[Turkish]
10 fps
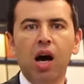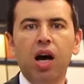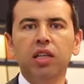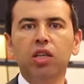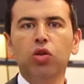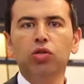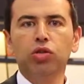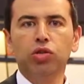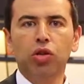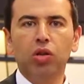ana
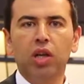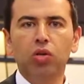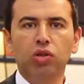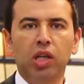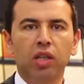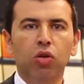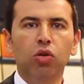konstrüksiyonlar üzerine